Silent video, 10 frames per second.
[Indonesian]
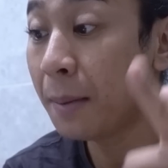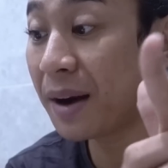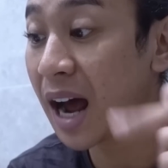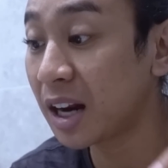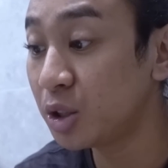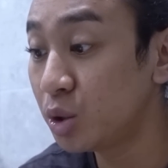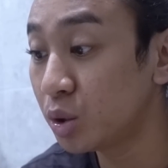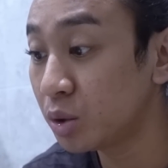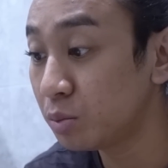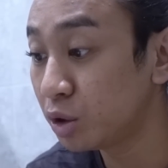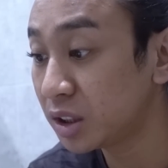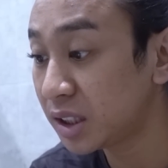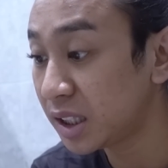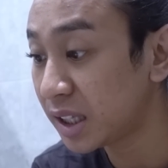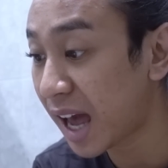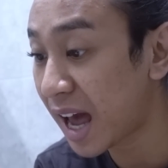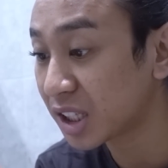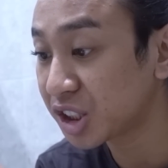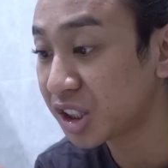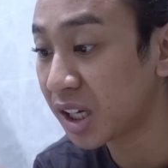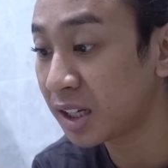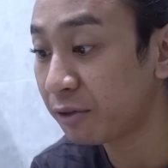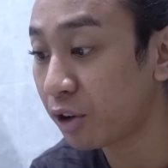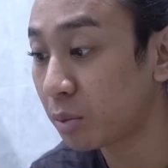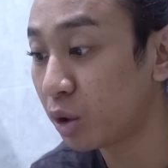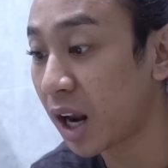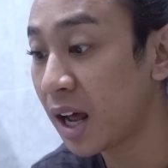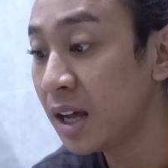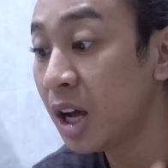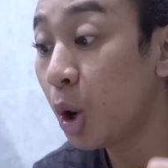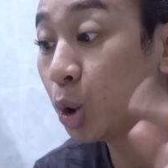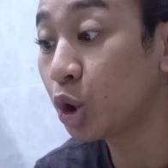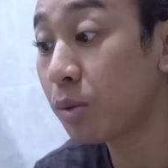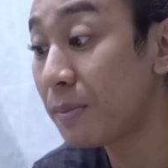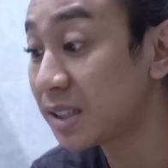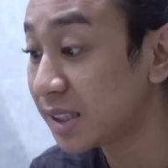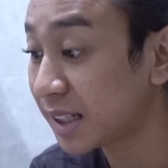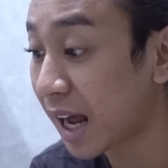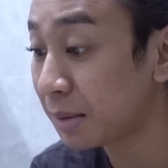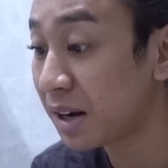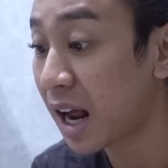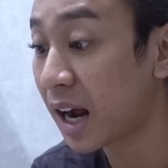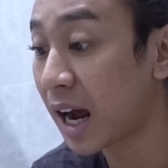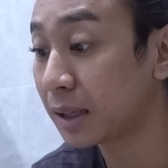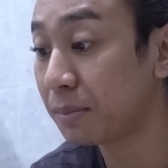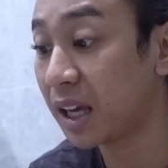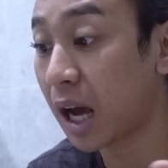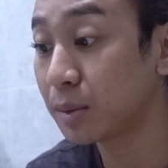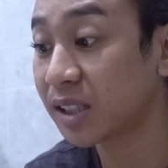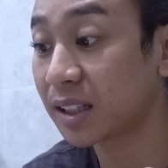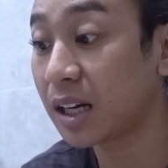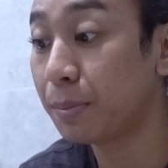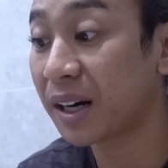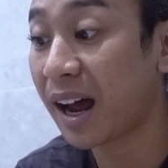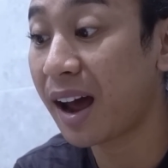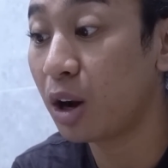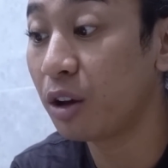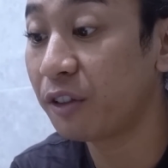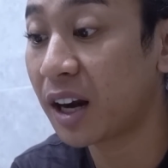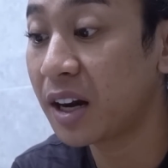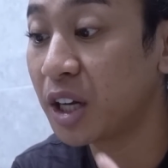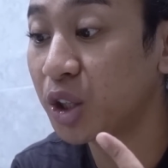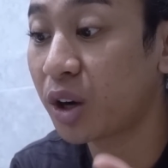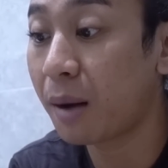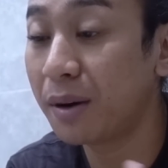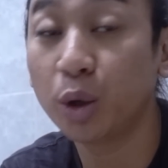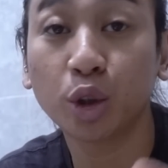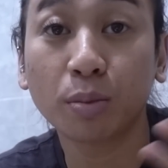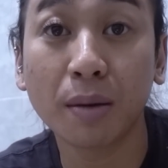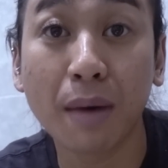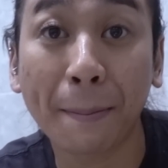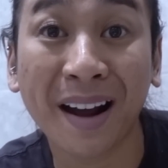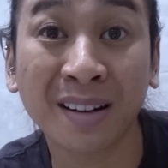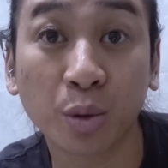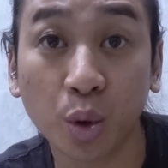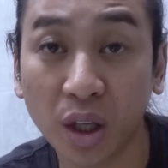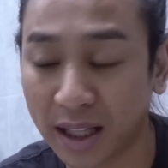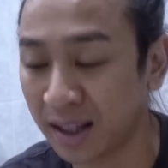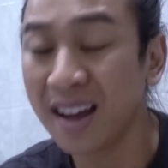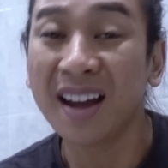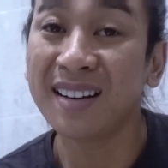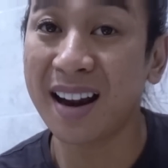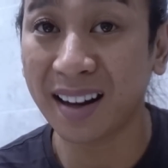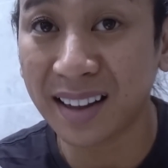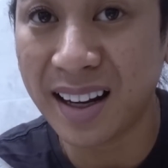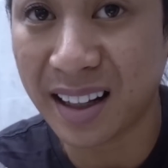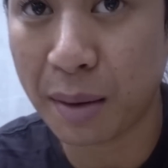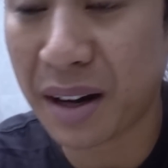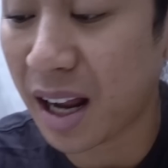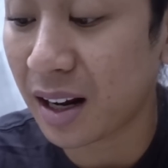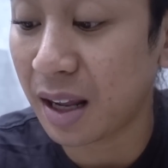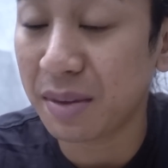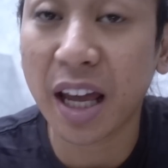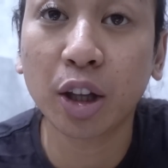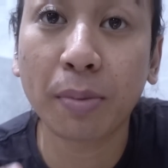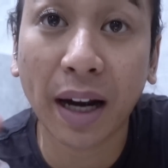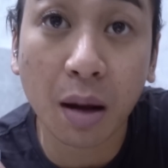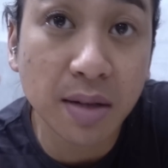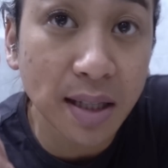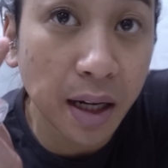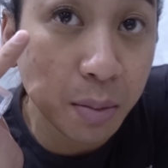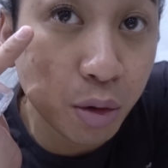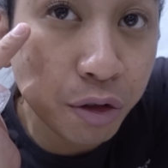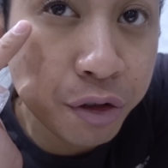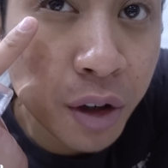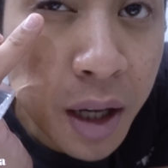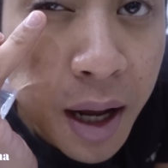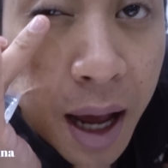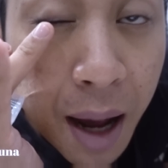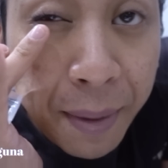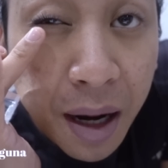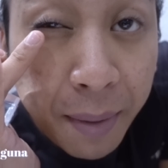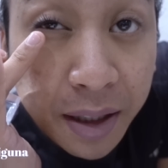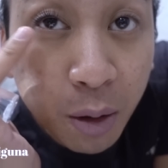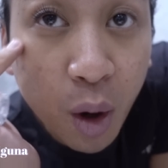Mengandung multi action formula untuk membersihkan, mengangkat makeup serta diperkaya aloe vera dan cucumber untuk melembabkan kulit. Dan yang tadi kata mereka cleaningnya itu mereka bisa remove apa namanya